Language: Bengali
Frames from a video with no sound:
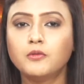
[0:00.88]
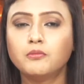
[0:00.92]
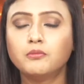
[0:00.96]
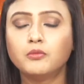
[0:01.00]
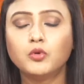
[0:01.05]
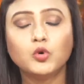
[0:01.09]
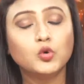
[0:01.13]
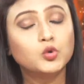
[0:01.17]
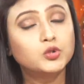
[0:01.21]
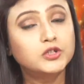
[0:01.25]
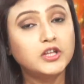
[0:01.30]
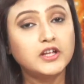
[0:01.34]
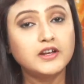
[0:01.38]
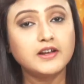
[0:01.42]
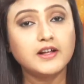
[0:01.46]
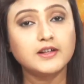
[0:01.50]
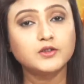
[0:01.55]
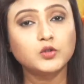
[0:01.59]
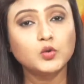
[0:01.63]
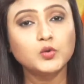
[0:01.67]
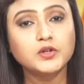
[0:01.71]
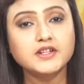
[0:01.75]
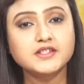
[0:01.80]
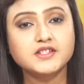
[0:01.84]
ভূতের
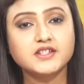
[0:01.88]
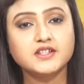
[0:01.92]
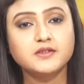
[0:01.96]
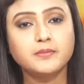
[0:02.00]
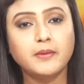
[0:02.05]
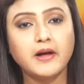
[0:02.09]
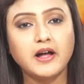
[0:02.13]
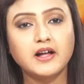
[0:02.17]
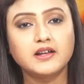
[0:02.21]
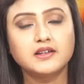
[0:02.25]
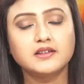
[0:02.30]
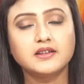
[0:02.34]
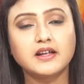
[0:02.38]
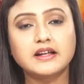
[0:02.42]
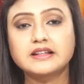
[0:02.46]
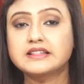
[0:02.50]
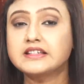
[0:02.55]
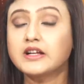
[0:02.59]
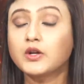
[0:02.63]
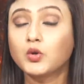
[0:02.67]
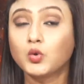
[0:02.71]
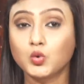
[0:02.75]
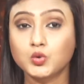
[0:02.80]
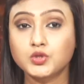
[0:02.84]
আতঙ্কে জেরবার
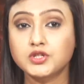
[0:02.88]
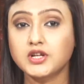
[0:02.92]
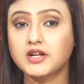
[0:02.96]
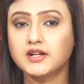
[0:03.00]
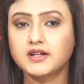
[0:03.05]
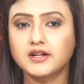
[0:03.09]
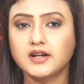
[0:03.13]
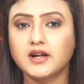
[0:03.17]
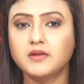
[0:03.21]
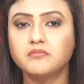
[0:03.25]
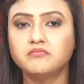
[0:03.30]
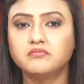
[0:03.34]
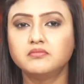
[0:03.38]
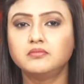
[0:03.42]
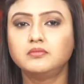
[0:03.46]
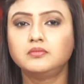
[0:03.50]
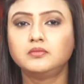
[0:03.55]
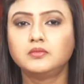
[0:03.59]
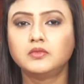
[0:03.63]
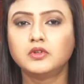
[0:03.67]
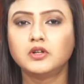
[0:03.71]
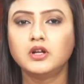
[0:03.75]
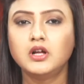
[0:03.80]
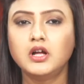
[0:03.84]
একটা গোটা গ্রাম
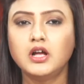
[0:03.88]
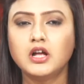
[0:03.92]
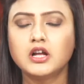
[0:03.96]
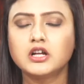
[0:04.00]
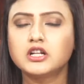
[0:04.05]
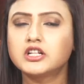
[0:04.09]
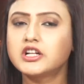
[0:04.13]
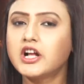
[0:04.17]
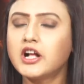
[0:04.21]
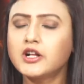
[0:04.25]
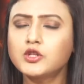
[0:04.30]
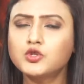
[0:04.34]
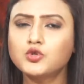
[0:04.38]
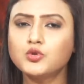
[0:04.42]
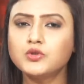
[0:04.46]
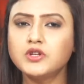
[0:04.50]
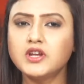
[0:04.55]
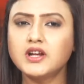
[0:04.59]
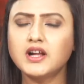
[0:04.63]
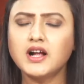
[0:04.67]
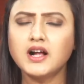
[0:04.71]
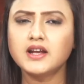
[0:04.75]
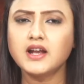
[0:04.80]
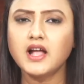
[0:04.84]

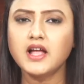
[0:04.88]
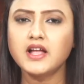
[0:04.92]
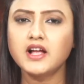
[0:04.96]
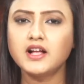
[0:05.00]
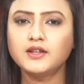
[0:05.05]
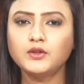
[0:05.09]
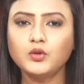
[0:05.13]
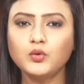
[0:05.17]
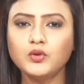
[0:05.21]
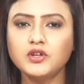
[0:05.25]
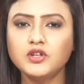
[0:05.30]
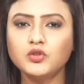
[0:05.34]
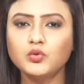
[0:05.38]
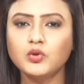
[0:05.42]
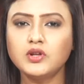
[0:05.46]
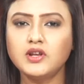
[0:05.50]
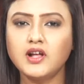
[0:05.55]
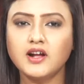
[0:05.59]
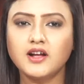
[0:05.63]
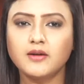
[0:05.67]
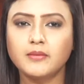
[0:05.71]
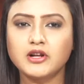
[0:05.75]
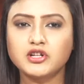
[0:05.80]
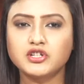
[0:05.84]
সাতচুনির কান্নায় আতঙ্কিত
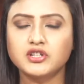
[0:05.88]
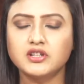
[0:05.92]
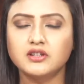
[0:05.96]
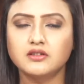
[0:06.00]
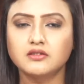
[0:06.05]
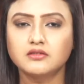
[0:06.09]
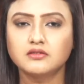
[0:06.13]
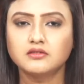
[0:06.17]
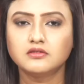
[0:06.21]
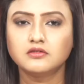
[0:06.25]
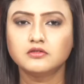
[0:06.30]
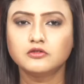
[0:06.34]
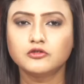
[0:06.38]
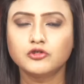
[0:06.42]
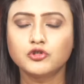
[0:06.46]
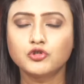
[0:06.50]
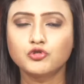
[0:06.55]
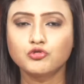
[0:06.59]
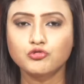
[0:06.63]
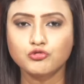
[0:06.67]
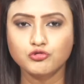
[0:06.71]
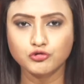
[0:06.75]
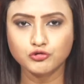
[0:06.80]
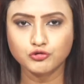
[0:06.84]
এলাকাবাসী
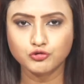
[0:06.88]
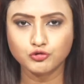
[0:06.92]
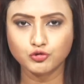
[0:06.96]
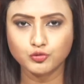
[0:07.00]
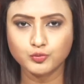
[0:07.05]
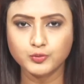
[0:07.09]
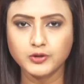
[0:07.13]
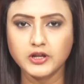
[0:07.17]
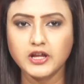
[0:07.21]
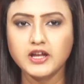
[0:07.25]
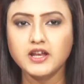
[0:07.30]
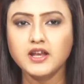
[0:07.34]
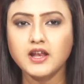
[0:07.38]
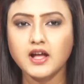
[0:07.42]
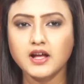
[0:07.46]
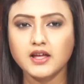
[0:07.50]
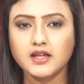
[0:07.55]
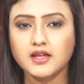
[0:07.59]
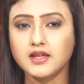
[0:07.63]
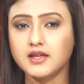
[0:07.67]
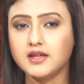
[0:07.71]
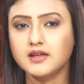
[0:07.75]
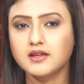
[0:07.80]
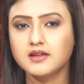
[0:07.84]
সূর্য ডুবলেই
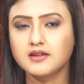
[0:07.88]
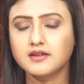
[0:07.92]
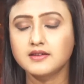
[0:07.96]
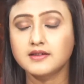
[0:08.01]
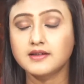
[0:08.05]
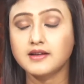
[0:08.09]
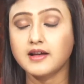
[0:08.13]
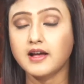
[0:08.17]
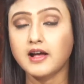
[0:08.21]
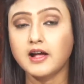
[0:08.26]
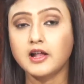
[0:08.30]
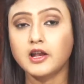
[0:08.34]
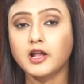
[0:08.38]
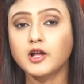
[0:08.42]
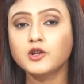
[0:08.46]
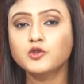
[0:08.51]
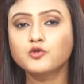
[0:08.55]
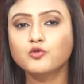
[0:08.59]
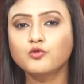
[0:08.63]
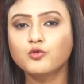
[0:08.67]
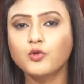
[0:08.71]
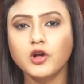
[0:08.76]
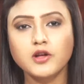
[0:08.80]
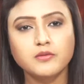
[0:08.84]
নাকি খেলা
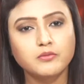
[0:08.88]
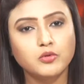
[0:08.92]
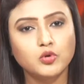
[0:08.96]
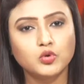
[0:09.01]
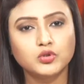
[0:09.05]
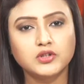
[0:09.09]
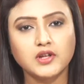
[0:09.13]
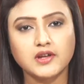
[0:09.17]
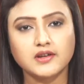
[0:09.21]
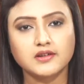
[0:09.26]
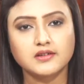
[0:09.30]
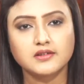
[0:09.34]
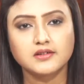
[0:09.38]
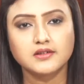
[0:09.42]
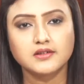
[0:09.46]
শুরু হয় ভূতের